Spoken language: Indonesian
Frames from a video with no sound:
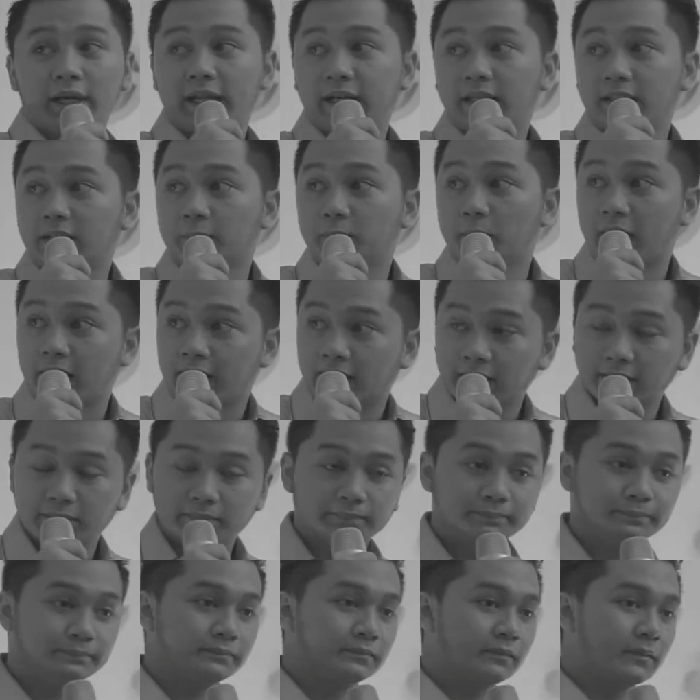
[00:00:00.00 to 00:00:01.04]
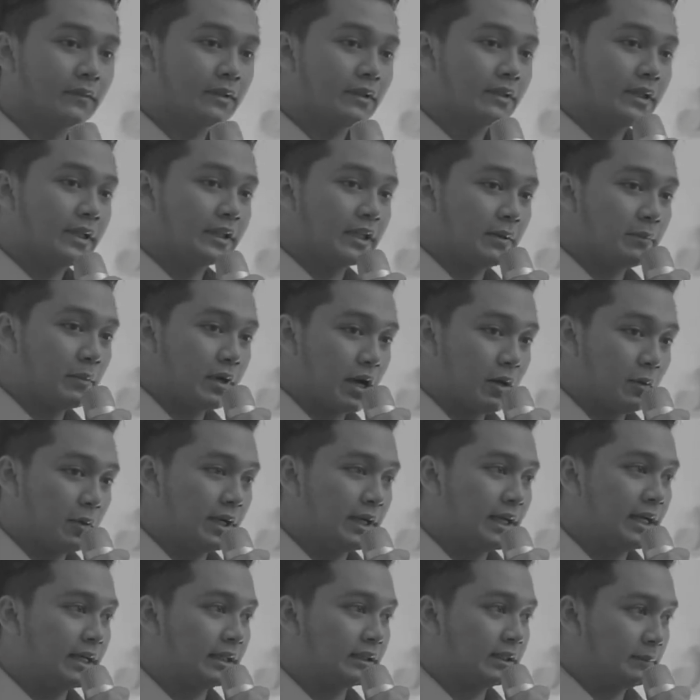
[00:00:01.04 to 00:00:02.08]
dari teman, kita berawal
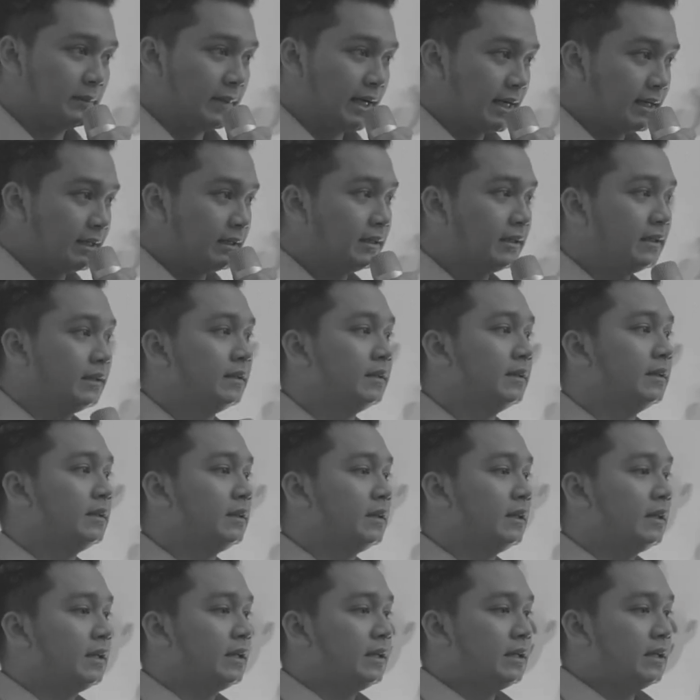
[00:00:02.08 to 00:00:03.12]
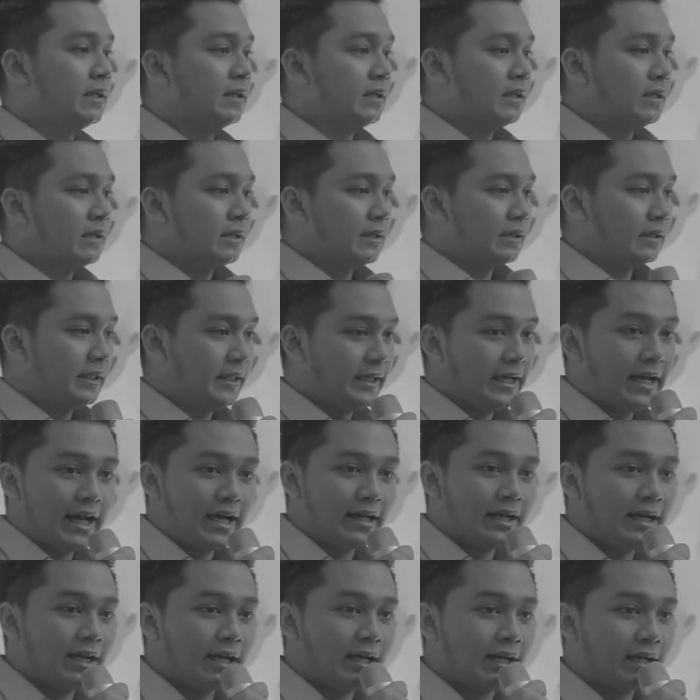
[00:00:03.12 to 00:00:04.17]
dari teman. Tidak
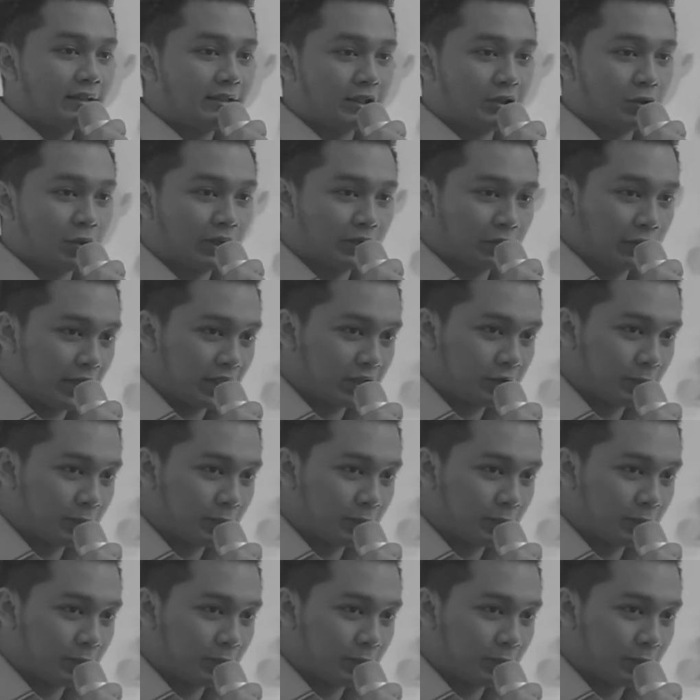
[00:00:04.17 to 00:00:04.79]
ada sesuatu yang